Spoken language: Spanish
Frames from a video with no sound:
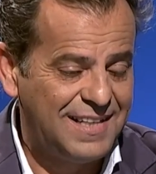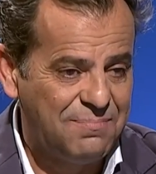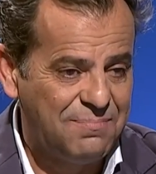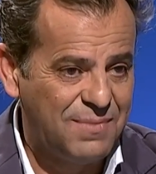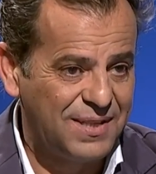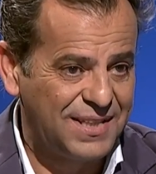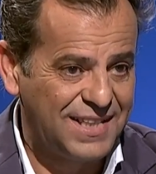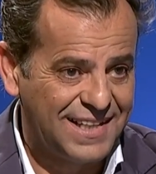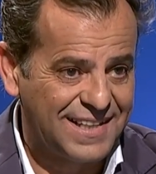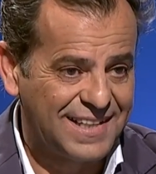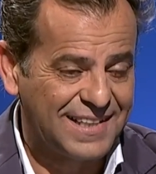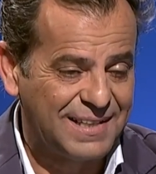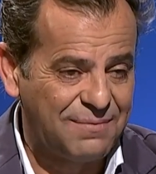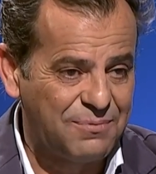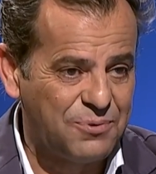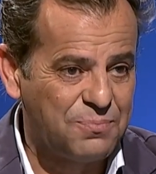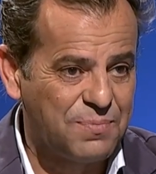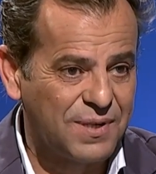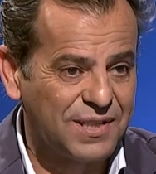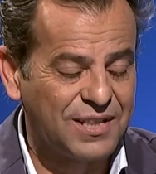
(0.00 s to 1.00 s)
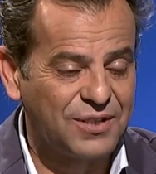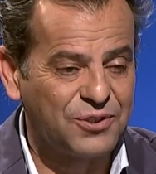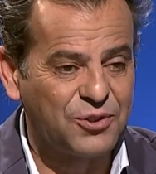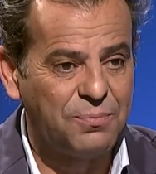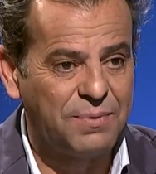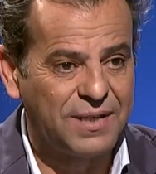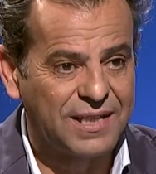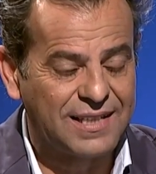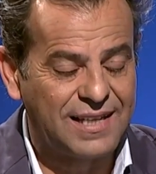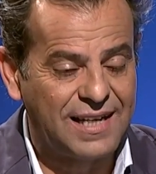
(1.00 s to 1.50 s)
en mi tierra, también un
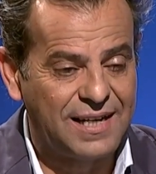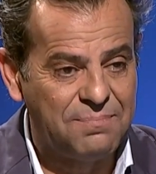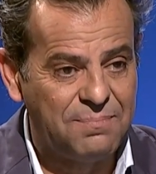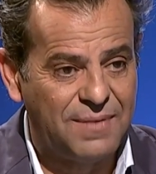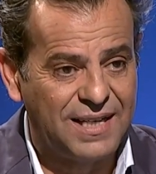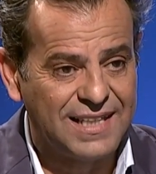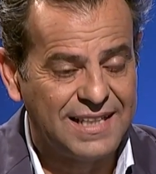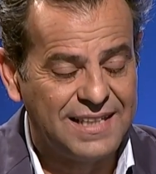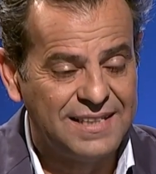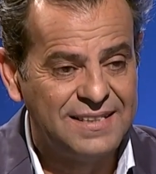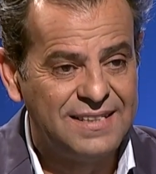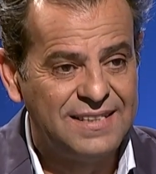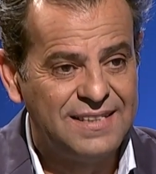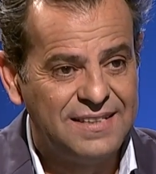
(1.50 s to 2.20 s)
pretexto para estar en Málaga.